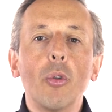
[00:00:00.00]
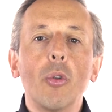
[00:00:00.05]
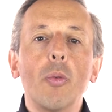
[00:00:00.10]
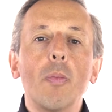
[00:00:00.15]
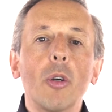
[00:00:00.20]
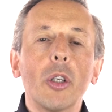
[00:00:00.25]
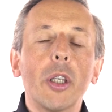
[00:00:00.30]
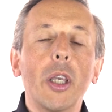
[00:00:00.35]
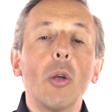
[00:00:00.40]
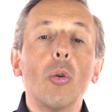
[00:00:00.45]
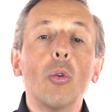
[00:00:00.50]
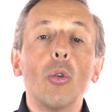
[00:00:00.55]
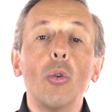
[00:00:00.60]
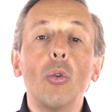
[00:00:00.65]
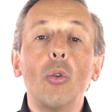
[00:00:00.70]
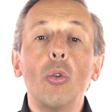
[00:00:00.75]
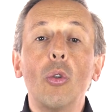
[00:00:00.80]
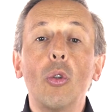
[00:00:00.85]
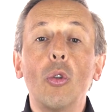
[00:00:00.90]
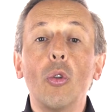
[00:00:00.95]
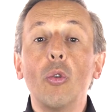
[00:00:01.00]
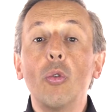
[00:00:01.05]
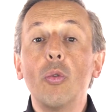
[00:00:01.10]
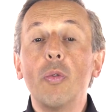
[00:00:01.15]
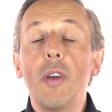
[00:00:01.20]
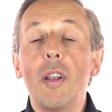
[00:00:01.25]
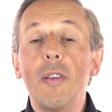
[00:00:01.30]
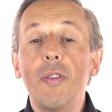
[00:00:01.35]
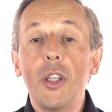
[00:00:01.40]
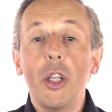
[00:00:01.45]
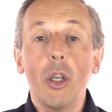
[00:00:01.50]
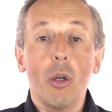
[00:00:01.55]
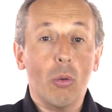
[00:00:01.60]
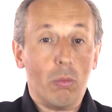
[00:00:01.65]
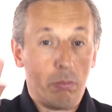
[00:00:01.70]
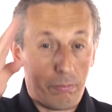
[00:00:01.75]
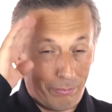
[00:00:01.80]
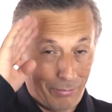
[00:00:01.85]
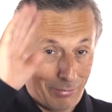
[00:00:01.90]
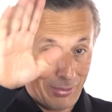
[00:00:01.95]
ne manquer aucune de nos nouvelles vidéos.
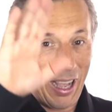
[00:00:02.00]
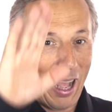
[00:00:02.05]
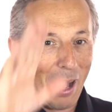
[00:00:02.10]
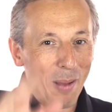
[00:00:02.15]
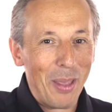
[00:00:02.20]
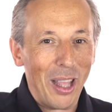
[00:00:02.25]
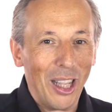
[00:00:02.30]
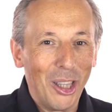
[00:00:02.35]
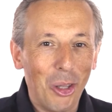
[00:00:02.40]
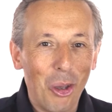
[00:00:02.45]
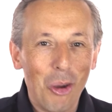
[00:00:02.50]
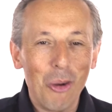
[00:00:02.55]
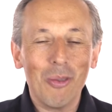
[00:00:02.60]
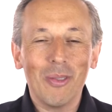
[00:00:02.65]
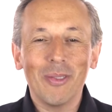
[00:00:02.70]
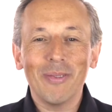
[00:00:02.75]
A bientôt